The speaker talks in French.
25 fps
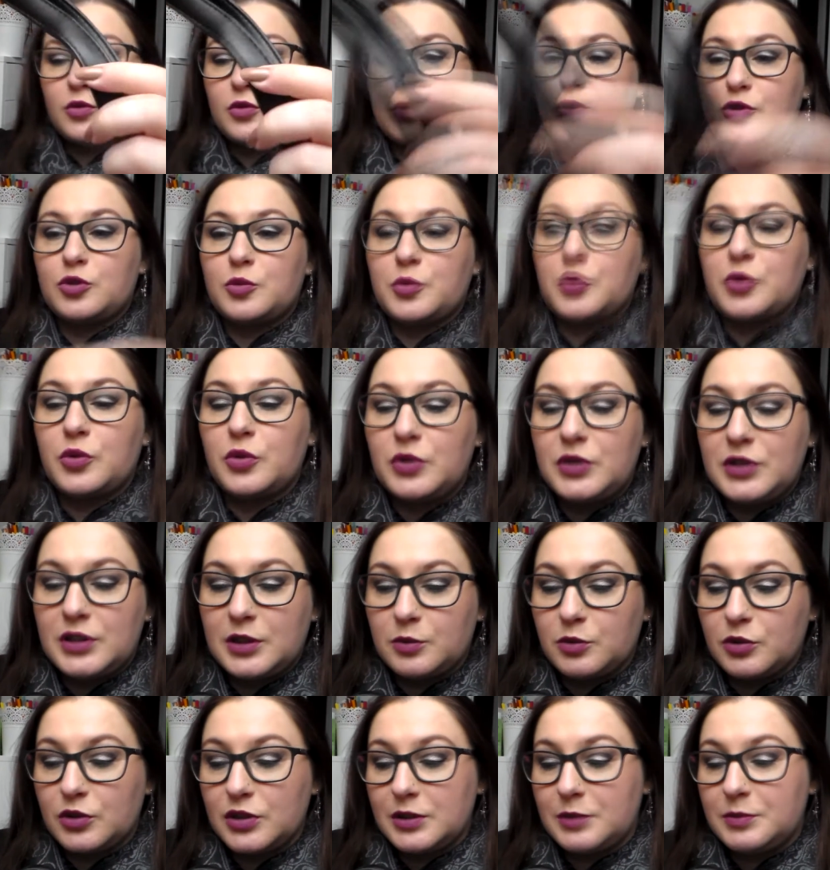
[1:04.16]
euh, je prends
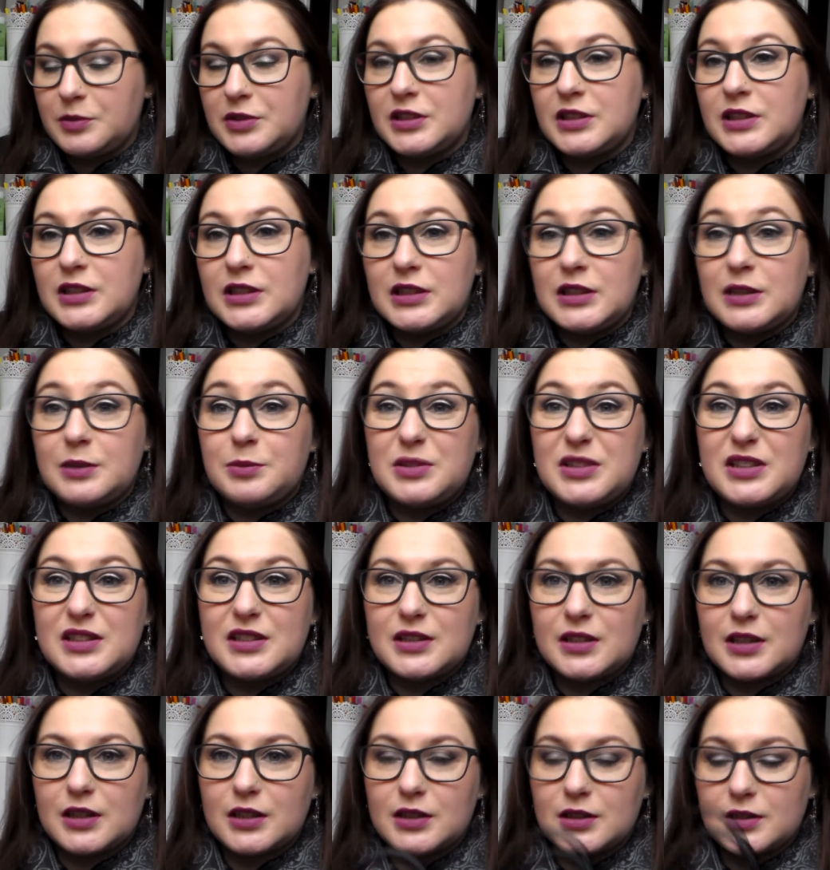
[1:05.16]
uniquement des petits
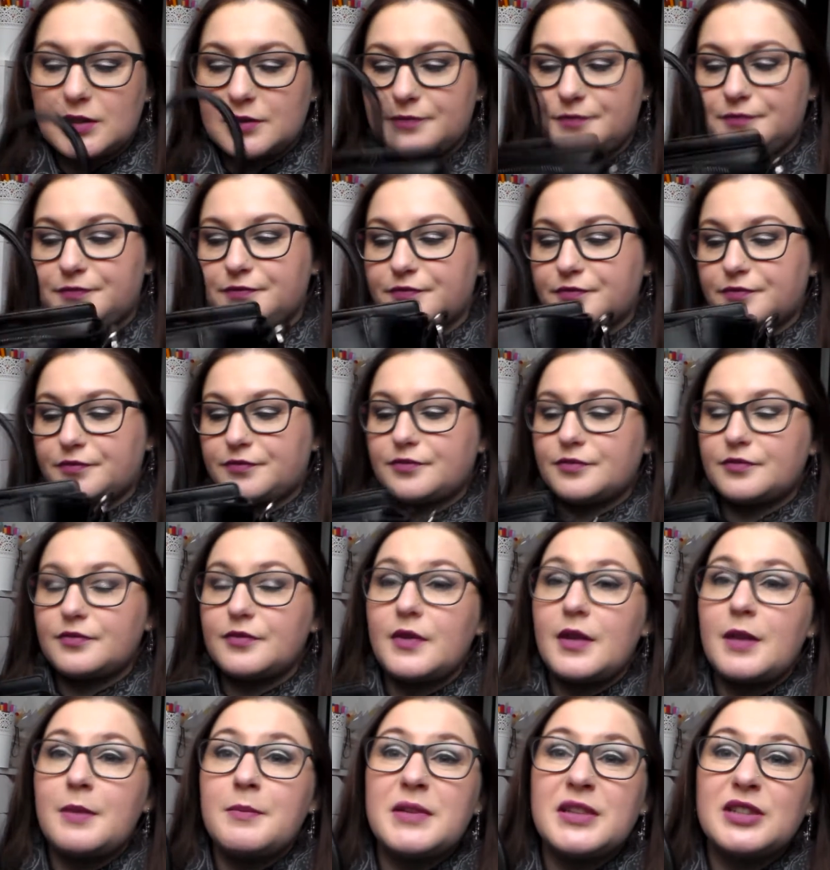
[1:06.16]
sacs
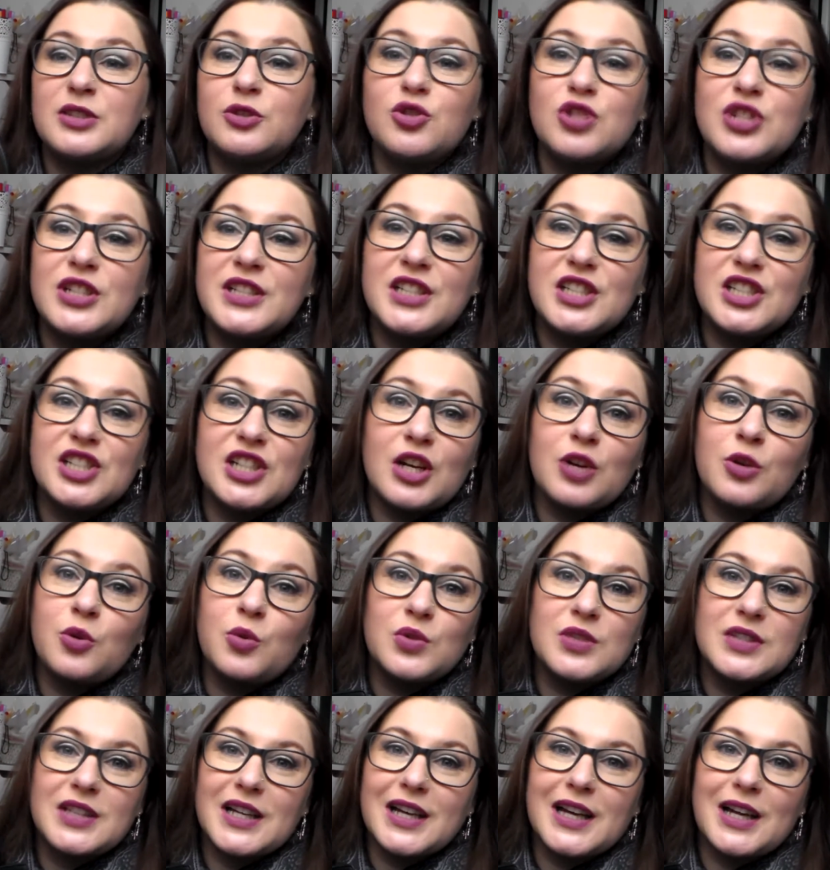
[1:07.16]
parce que j'ai déjà le gros
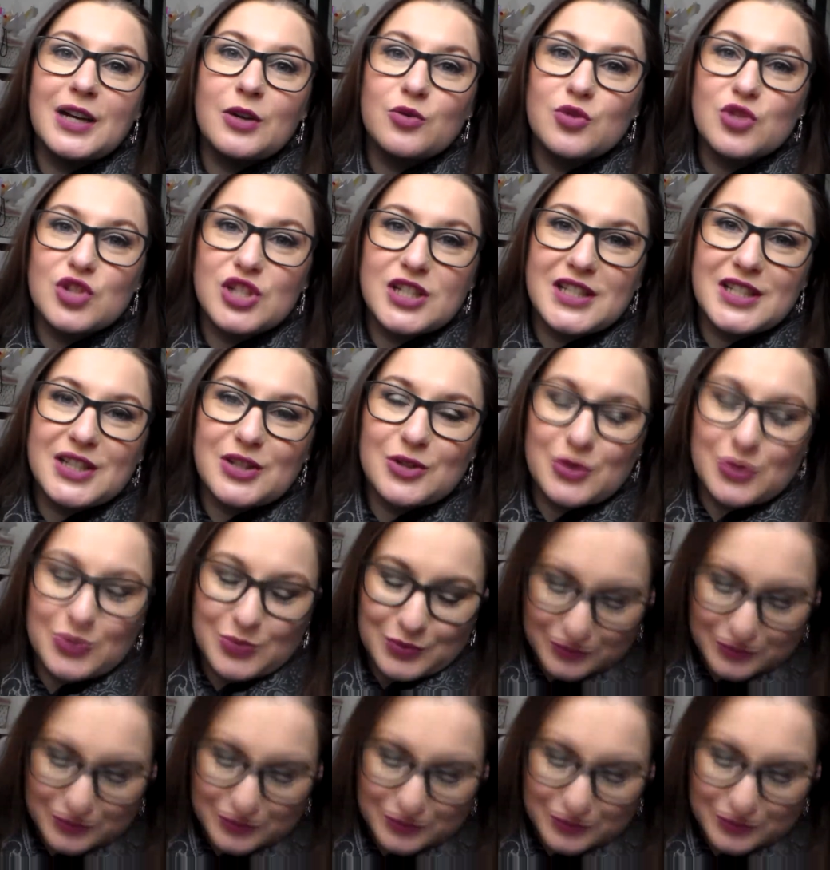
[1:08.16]
sac à langer euh,